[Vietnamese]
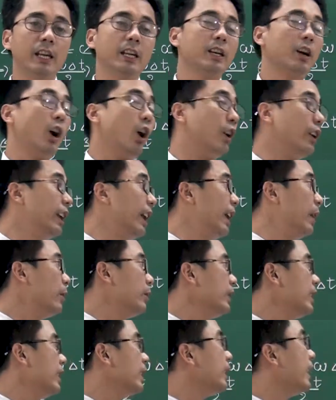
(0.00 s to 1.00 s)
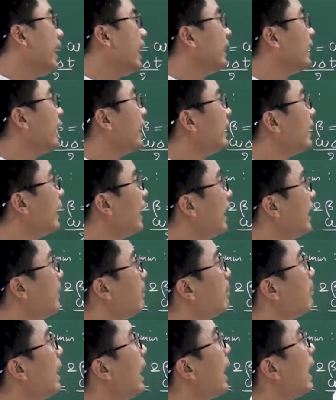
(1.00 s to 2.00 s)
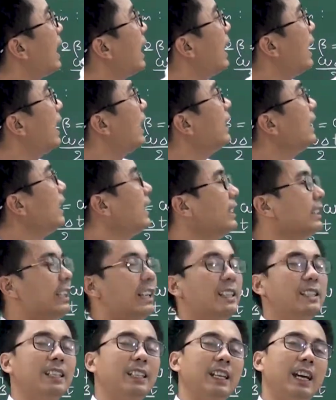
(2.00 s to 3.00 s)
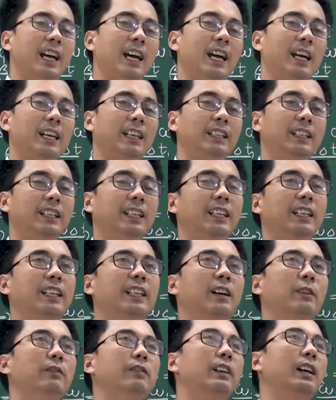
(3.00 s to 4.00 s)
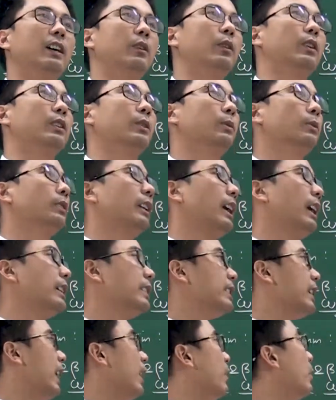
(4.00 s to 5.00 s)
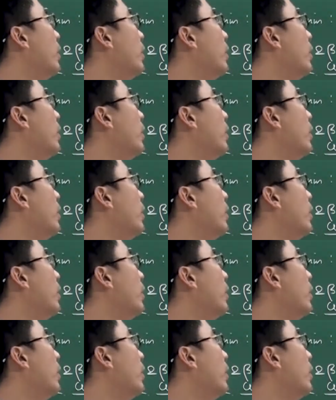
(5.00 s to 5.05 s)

Còn nếu như delta t mà lớn hơn t trên 2 thì công việc của chúng ta chẳng